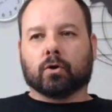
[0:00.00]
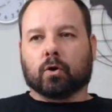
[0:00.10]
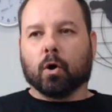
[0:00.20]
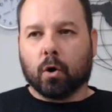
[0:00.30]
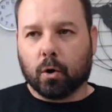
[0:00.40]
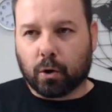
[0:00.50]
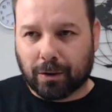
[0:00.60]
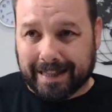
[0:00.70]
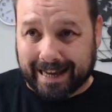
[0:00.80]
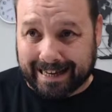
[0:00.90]

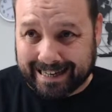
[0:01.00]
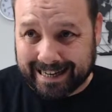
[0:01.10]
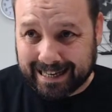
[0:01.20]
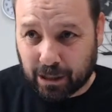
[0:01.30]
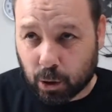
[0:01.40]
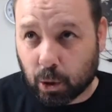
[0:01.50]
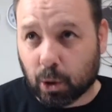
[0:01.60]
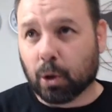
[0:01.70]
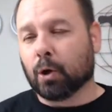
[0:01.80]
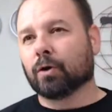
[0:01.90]
Couro de
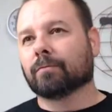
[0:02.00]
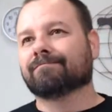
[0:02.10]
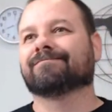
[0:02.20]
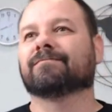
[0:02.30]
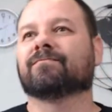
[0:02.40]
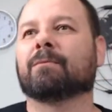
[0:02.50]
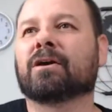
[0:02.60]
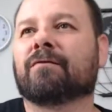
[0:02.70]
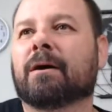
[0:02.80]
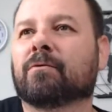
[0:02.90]
grilo. Vamos
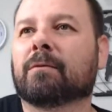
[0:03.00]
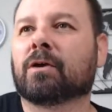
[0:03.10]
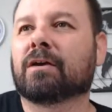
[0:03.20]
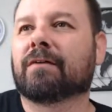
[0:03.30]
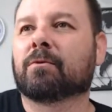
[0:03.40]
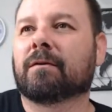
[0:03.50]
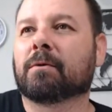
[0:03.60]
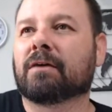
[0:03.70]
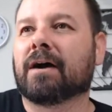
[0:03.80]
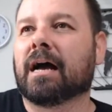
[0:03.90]
que vamos, vamos que vamos, vamos
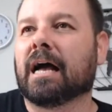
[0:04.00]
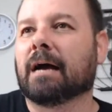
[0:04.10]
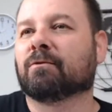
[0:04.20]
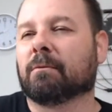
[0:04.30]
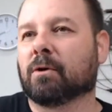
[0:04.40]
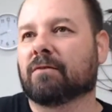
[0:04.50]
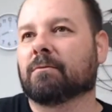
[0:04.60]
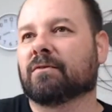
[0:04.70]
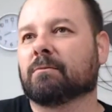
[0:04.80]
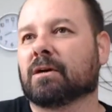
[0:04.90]
que vamos, vamos que
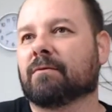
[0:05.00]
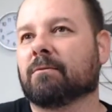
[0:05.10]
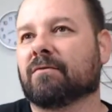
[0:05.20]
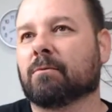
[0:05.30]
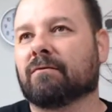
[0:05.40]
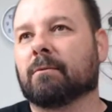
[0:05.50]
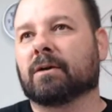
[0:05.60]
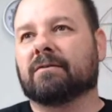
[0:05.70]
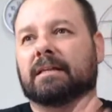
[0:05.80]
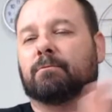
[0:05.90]
vamos, vamos que vamos, vamos que vamos.
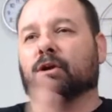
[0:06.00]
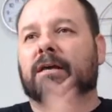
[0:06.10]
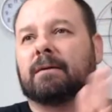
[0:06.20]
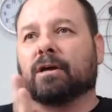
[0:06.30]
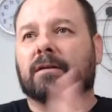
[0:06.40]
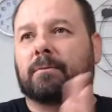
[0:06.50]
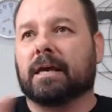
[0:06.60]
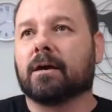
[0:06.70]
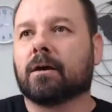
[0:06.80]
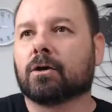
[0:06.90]
Beleza, por aí, tá por aí, tá por
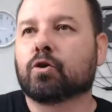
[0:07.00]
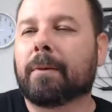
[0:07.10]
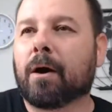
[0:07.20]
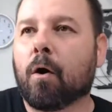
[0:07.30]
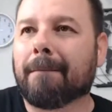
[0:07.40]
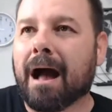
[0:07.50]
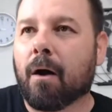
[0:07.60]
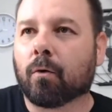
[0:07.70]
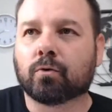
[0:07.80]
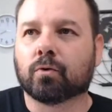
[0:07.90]
aí. Super
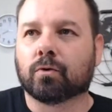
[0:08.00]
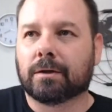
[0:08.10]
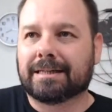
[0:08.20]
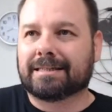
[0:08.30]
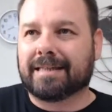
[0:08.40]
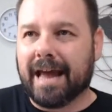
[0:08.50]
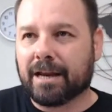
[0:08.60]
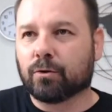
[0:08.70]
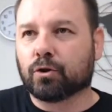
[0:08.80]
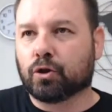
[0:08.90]
Romaldo,
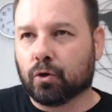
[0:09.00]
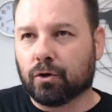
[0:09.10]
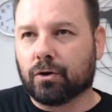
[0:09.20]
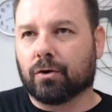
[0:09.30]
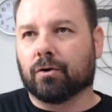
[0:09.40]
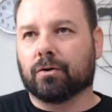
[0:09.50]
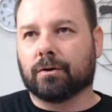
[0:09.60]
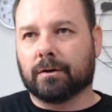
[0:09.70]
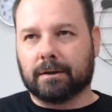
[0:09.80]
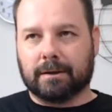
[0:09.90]
Stênio Júnior.
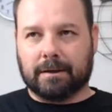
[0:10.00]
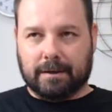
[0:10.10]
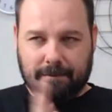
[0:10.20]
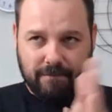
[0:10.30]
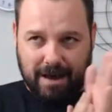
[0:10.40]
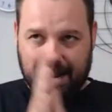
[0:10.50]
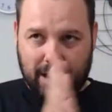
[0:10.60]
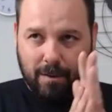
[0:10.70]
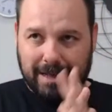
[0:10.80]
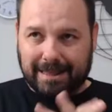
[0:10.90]

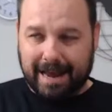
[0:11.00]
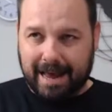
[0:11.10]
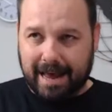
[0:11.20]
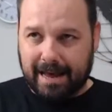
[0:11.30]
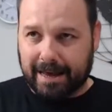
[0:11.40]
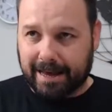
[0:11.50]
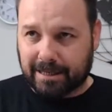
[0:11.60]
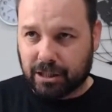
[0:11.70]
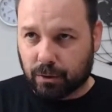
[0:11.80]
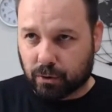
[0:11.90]
Valeu, André,
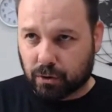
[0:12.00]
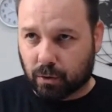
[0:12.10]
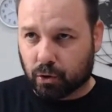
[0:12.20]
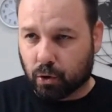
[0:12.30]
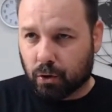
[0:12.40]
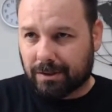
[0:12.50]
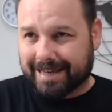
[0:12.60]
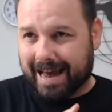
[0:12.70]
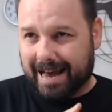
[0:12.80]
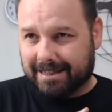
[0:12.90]
Edilson, Júlio
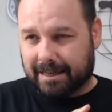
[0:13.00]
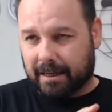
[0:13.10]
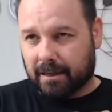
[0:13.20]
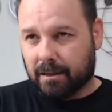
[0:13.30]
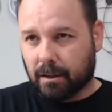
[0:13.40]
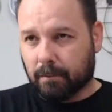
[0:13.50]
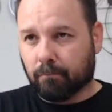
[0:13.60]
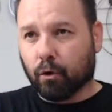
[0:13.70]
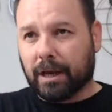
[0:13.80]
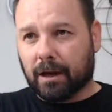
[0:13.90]
César,
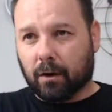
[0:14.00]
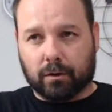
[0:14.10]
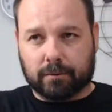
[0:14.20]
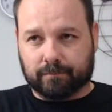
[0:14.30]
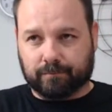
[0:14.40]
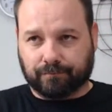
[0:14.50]
Burilo.